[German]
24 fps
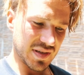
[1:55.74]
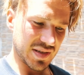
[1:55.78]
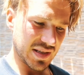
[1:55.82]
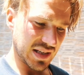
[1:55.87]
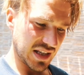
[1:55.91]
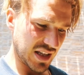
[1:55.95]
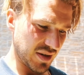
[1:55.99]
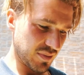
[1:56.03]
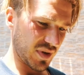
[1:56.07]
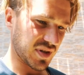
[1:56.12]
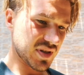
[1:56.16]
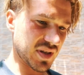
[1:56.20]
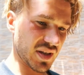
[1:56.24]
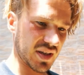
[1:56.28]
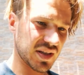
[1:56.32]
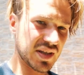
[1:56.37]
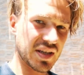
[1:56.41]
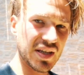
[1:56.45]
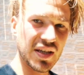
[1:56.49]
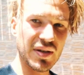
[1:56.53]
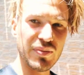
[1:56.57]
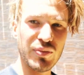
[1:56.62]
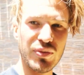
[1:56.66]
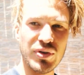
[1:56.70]
Das Leben ist ein
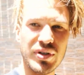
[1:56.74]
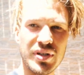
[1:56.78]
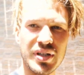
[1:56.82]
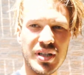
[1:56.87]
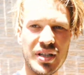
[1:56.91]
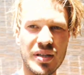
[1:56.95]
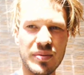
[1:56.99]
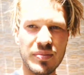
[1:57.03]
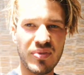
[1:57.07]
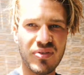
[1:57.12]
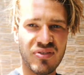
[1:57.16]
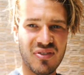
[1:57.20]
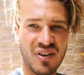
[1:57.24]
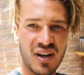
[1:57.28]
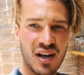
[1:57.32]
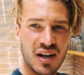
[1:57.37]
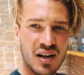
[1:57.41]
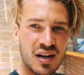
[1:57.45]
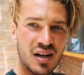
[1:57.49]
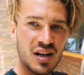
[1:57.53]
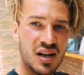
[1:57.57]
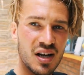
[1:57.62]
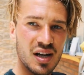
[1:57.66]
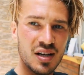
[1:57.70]
Geben und Nehmen.
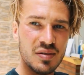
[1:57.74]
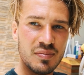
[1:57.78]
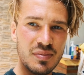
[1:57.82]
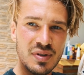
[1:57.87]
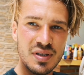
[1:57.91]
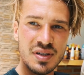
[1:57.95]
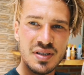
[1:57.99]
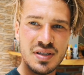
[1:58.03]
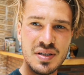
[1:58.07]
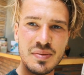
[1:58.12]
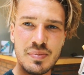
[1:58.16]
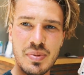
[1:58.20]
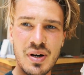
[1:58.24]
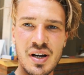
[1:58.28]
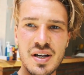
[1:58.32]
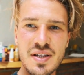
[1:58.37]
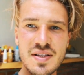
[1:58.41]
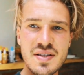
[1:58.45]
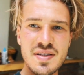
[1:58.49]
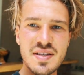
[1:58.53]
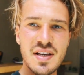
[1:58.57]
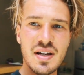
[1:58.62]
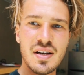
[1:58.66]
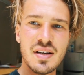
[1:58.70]
Fahrer hat mir die
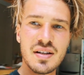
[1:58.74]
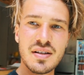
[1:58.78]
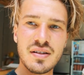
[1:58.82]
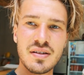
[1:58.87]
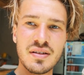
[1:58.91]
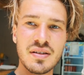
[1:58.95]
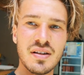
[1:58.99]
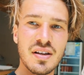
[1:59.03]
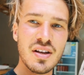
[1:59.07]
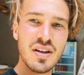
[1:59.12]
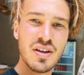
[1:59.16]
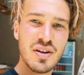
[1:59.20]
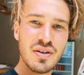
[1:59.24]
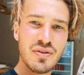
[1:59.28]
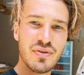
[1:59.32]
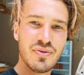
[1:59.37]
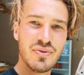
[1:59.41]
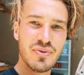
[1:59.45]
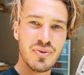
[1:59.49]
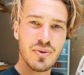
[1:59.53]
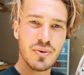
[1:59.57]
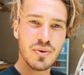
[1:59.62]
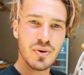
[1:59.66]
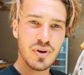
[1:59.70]
beiden Sachen
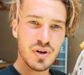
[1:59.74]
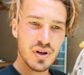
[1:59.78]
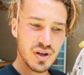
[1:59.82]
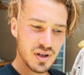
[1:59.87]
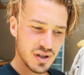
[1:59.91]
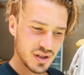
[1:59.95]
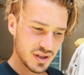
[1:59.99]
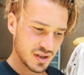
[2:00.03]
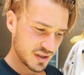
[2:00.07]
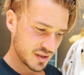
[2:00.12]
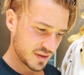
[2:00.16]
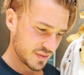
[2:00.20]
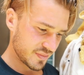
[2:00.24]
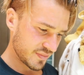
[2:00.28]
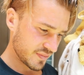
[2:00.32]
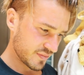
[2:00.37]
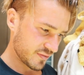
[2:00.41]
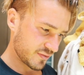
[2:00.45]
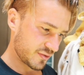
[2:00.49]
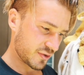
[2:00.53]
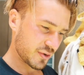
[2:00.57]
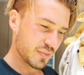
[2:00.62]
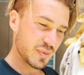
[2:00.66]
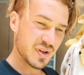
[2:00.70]
vor,
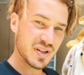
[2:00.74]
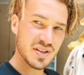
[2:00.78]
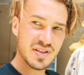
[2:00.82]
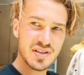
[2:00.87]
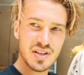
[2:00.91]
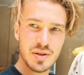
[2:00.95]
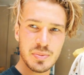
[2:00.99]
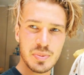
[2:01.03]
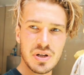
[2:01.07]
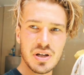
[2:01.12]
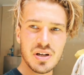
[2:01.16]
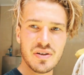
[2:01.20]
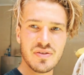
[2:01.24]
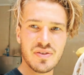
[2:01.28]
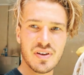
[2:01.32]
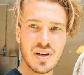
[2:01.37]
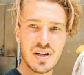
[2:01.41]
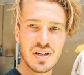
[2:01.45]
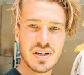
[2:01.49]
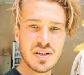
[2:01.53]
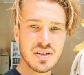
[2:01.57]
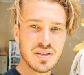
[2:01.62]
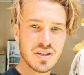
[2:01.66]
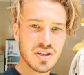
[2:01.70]
ähm, vor meiner Zeit bei Love
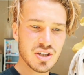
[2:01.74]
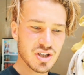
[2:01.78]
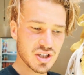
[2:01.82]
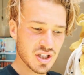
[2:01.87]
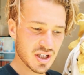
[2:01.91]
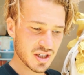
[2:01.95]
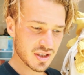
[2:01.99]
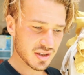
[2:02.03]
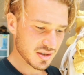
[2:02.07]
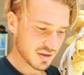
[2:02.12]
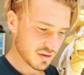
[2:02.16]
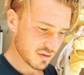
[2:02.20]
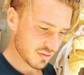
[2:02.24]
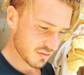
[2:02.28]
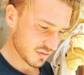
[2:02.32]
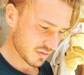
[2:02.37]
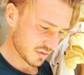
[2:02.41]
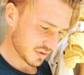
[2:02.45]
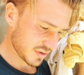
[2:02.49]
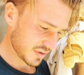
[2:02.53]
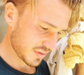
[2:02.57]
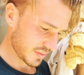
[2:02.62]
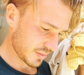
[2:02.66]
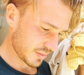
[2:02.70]
Island geschenkt, um,